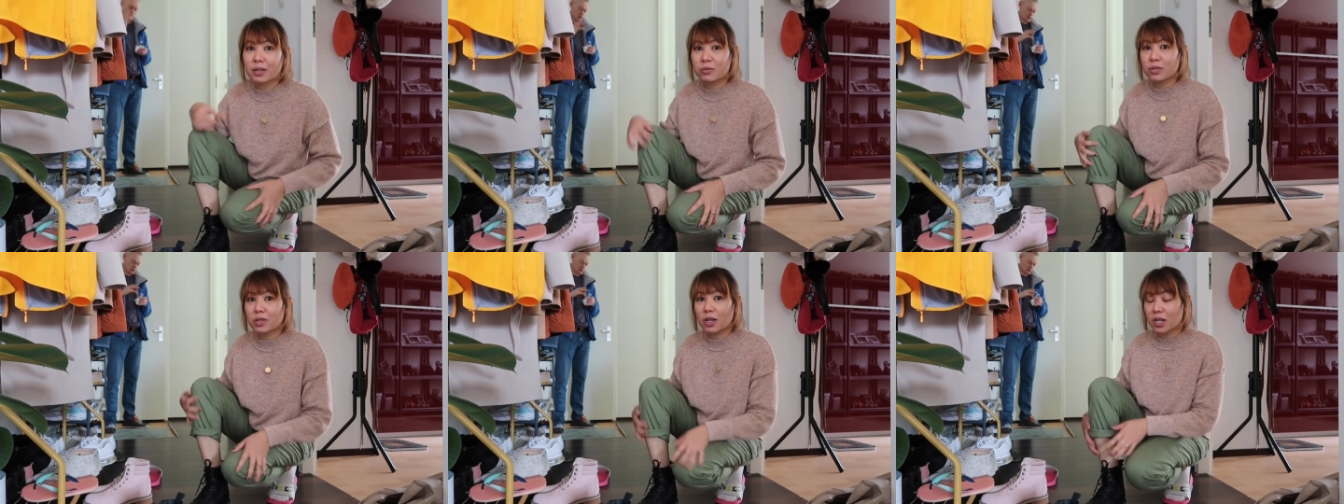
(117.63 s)

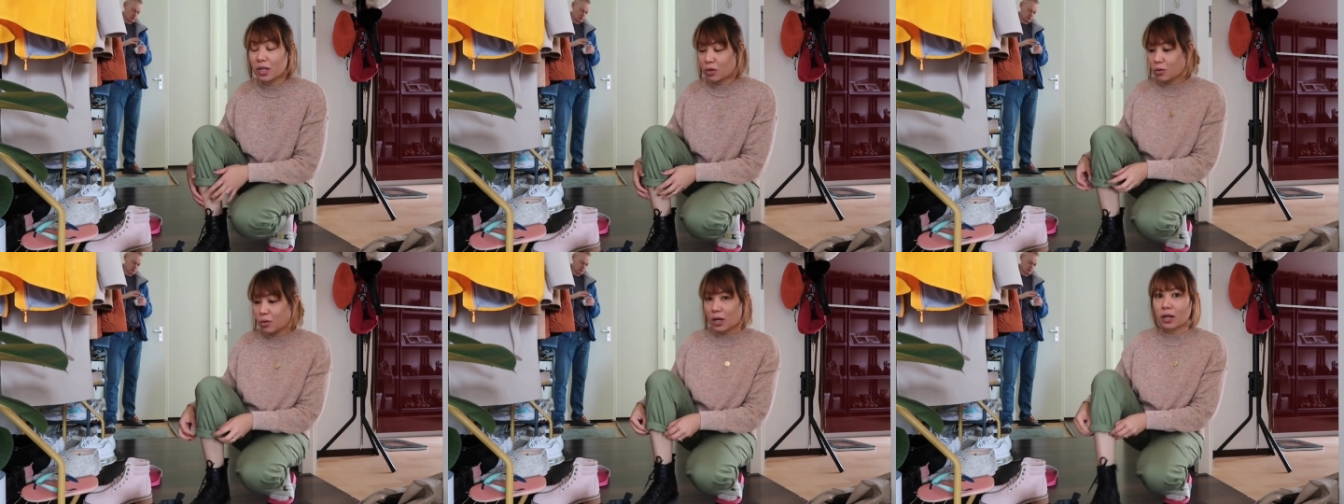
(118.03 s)
Tapos
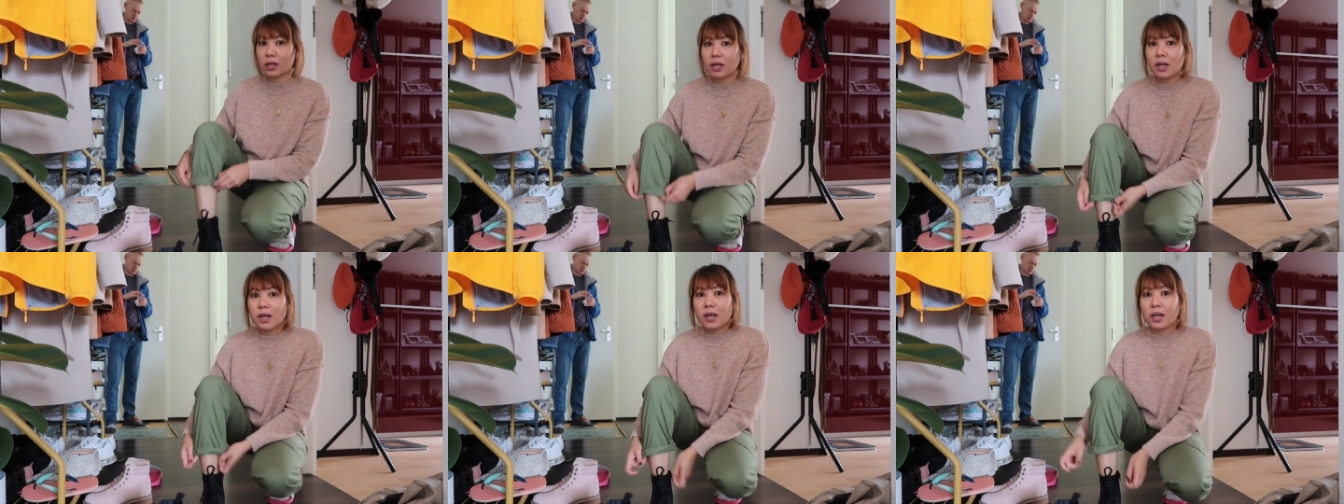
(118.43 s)
ganito lang
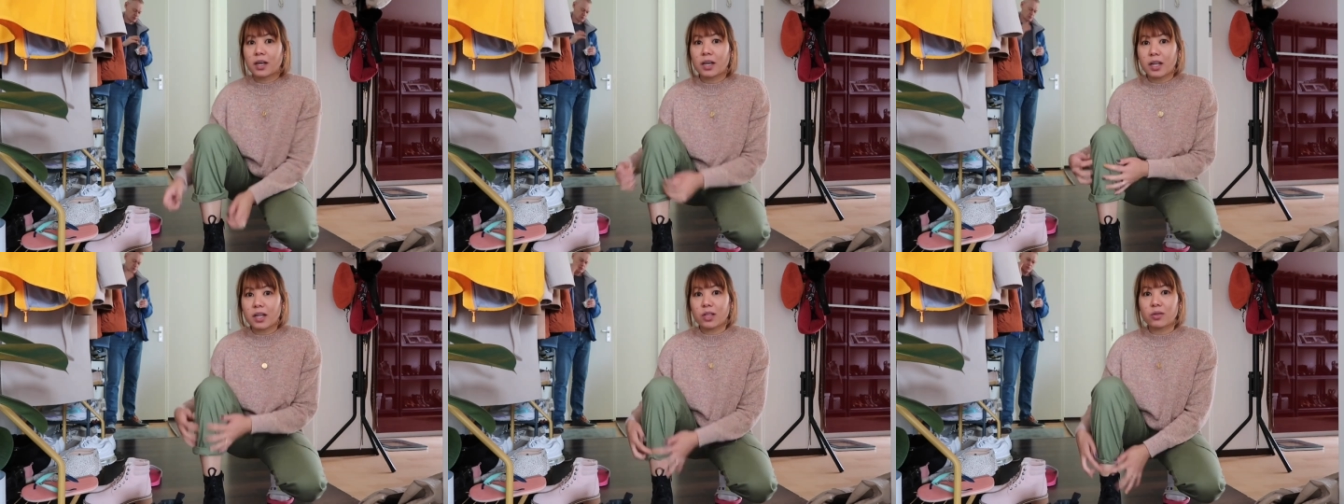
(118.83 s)

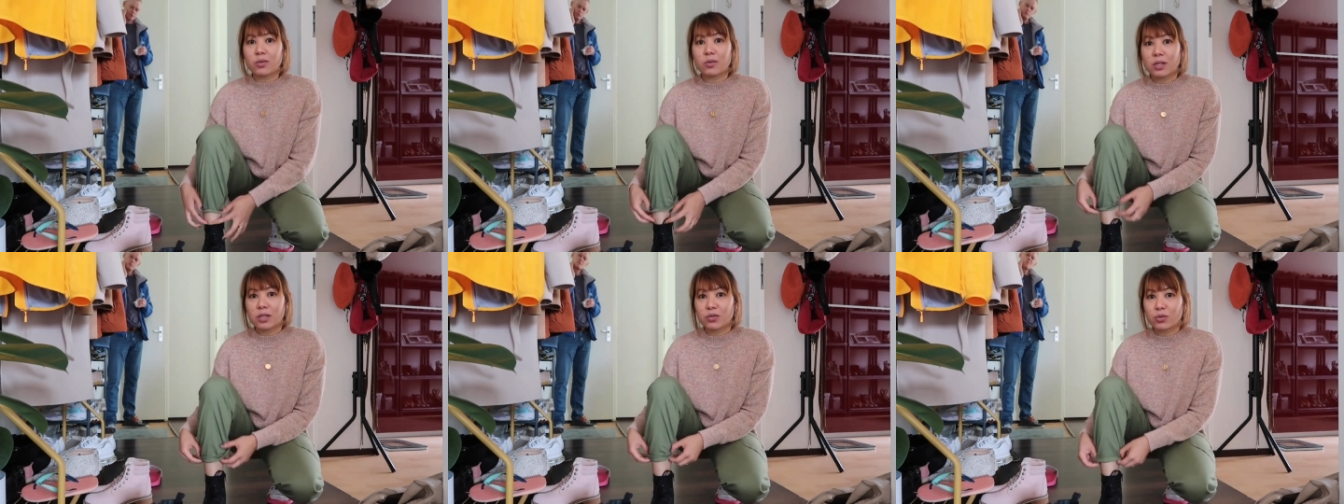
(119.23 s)
ganito
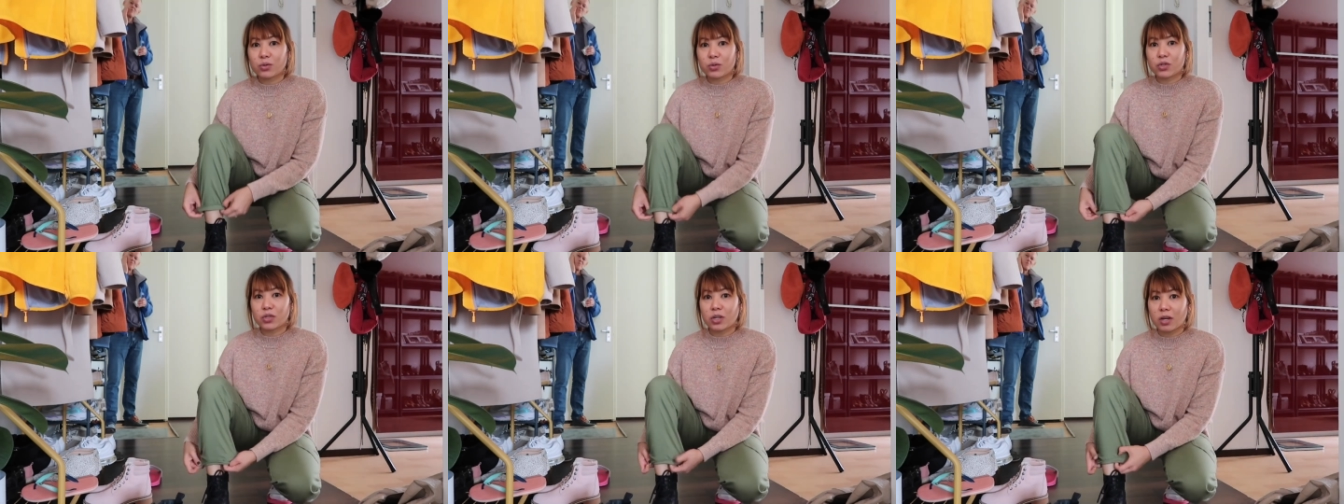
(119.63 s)

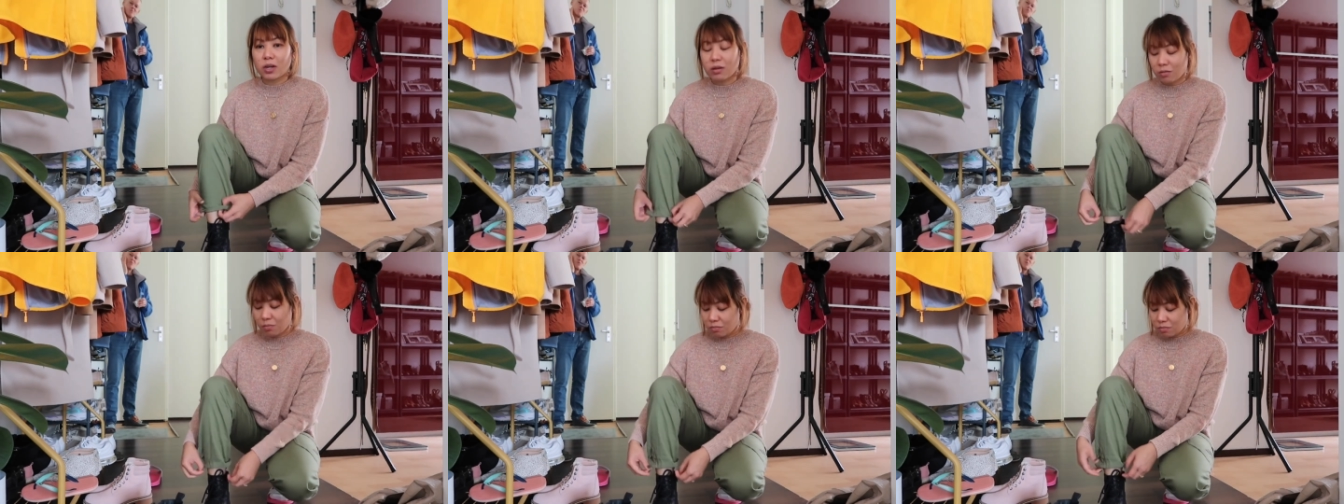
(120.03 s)
so
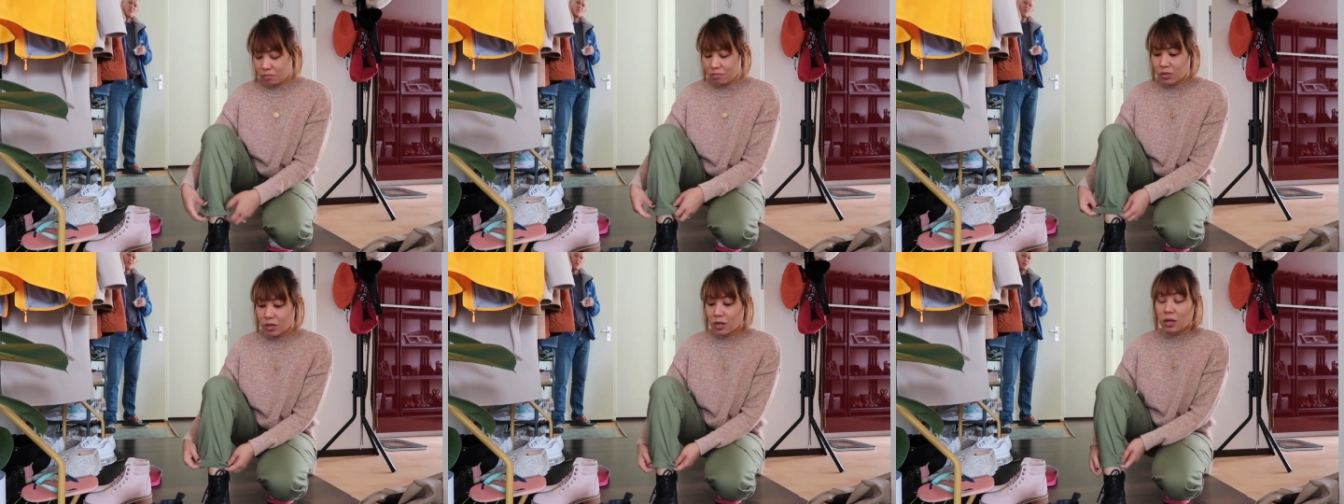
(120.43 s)
siya.
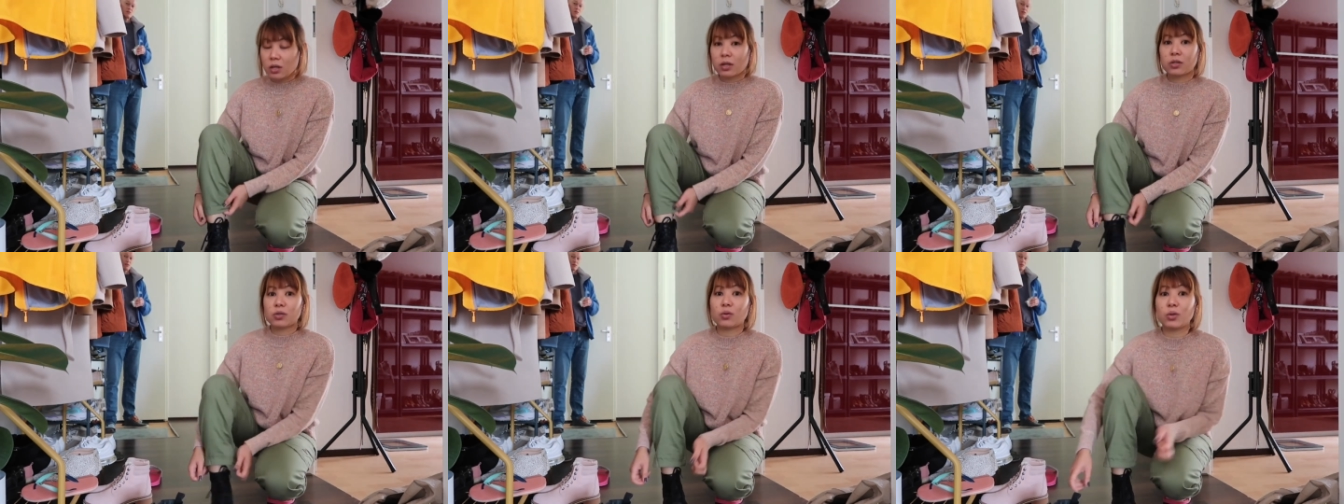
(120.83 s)

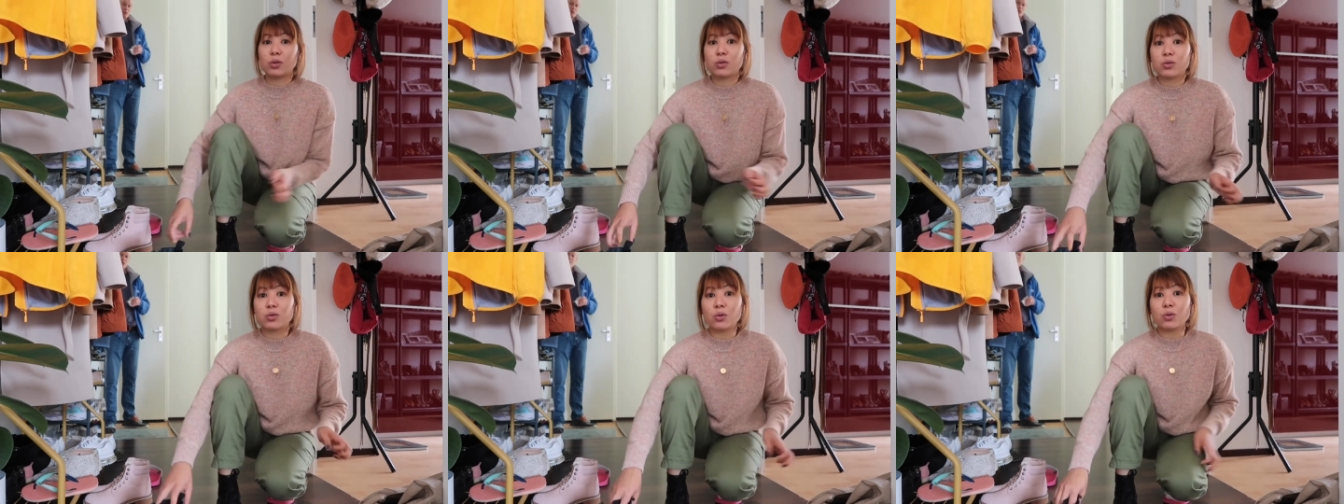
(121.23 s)
So,
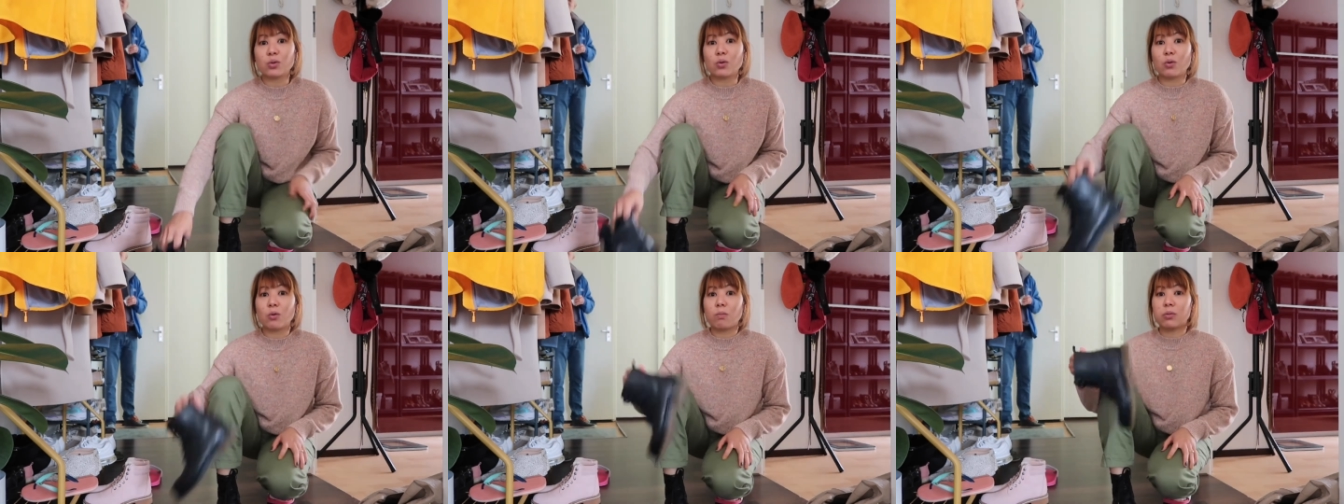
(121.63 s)
isusuot
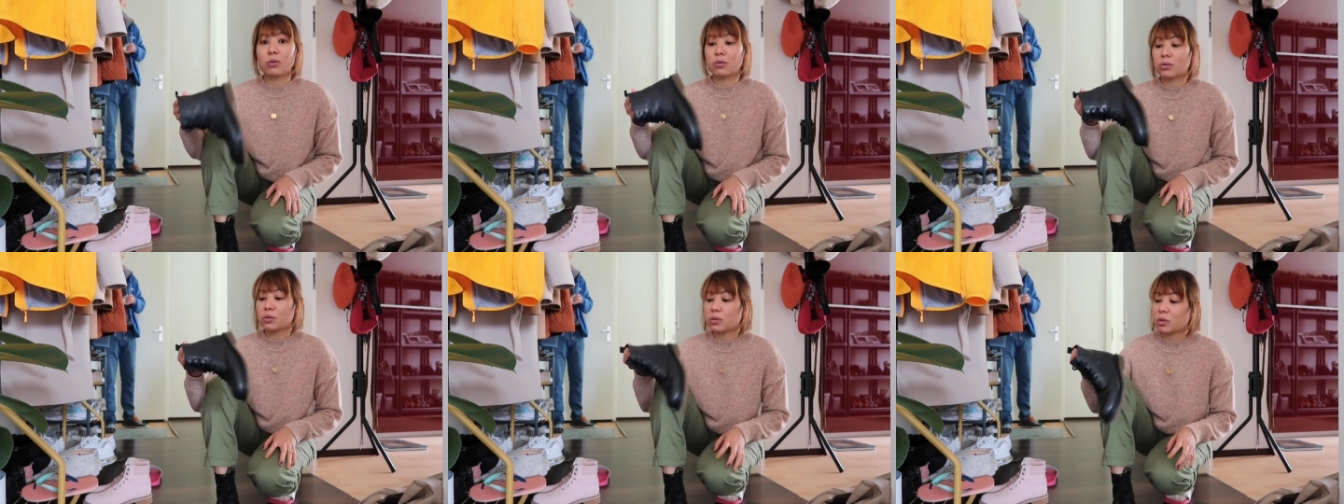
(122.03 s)
ko
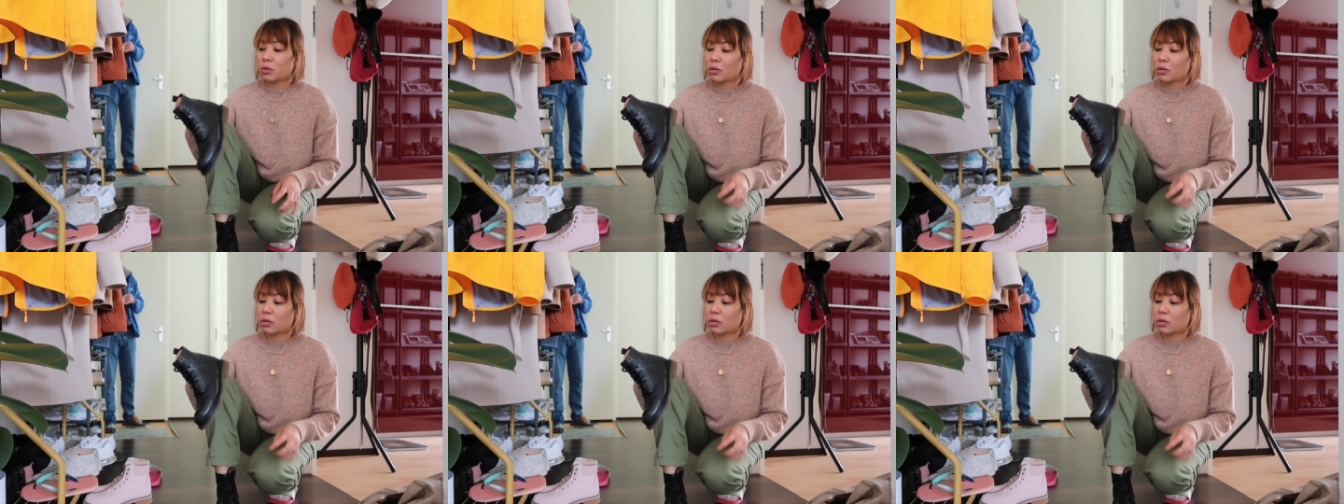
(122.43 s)
boots.